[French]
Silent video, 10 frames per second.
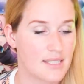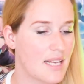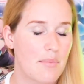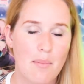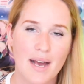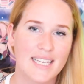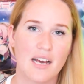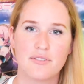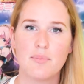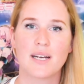Ça m'a marqué
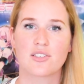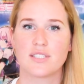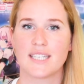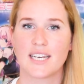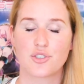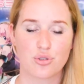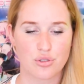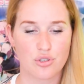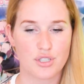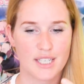à vie parce que c'est quelque
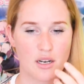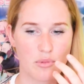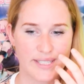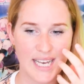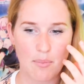chose que j'ai commencé